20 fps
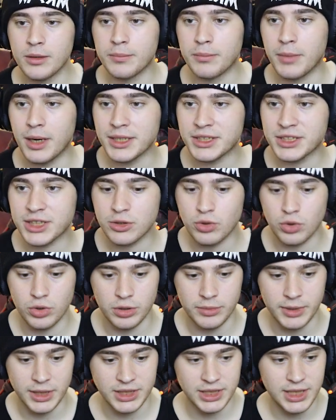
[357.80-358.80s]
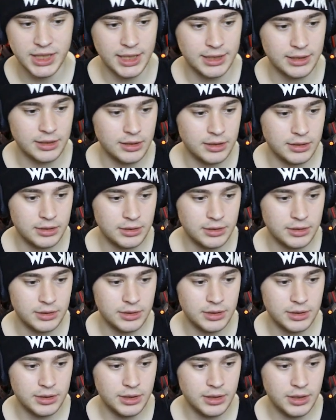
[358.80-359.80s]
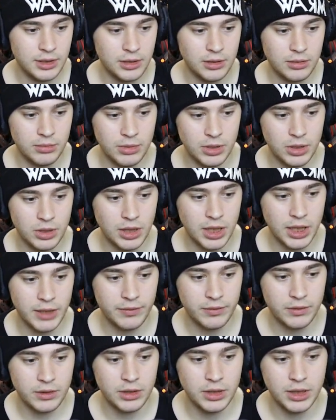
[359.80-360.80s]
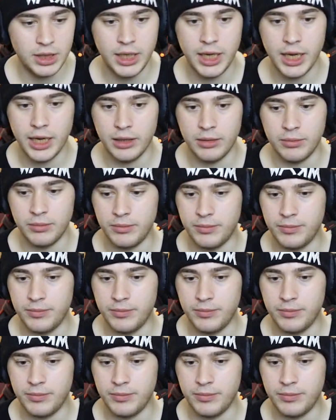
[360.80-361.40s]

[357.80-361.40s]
Başlat oyunu, başlat. Left the game.